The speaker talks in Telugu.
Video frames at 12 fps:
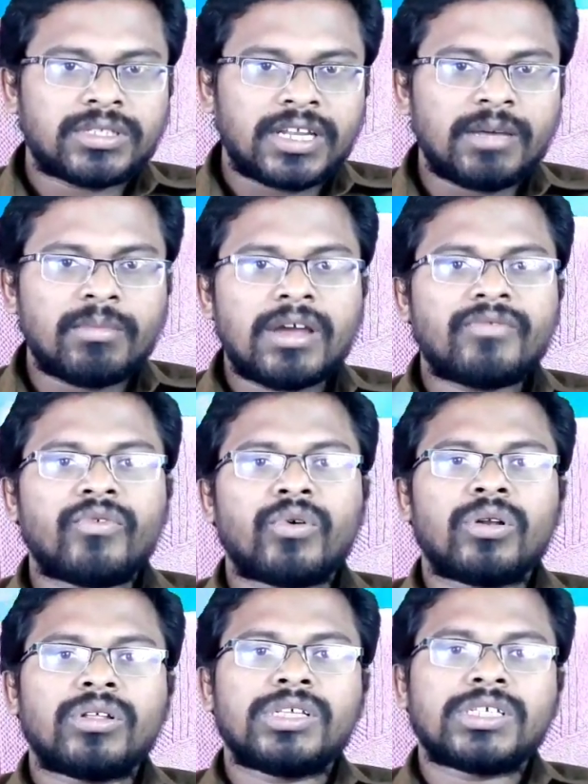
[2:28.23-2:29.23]
త్రీ బై
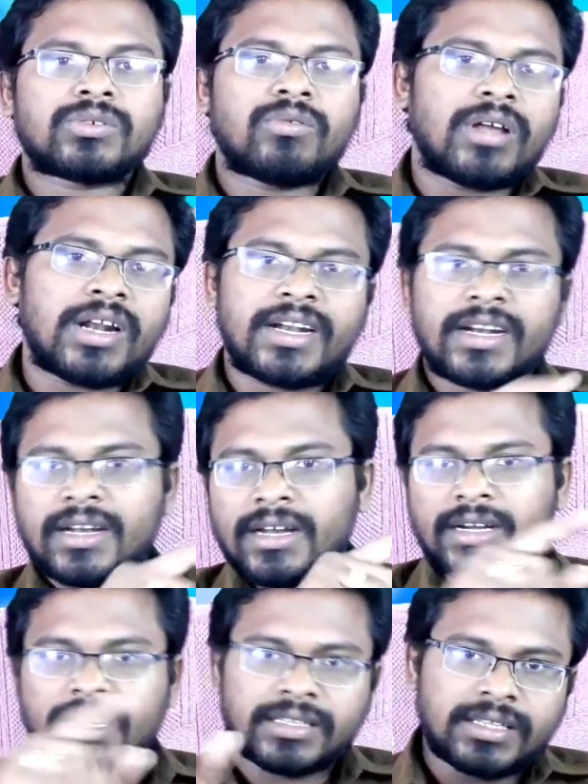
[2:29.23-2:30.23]
ఫోర్లో తీసుకోవాలి అంటే అట్లా
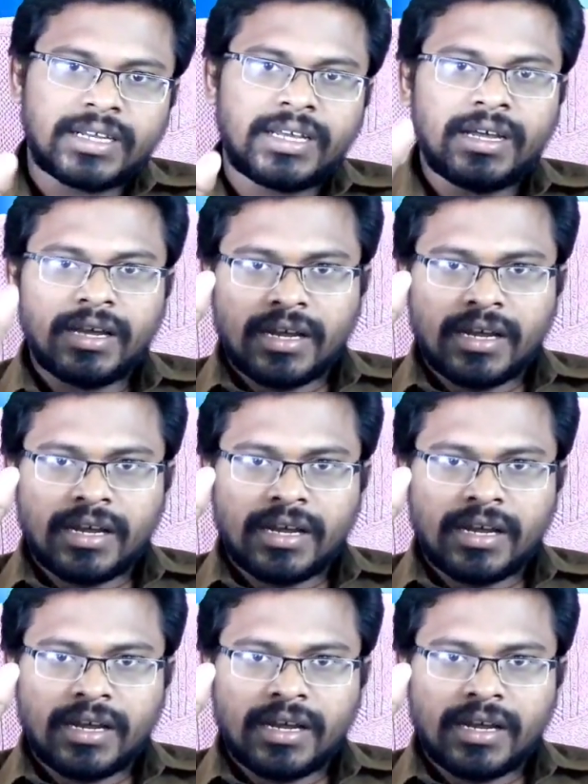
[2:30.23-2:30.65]
ఇట్లా త్రీ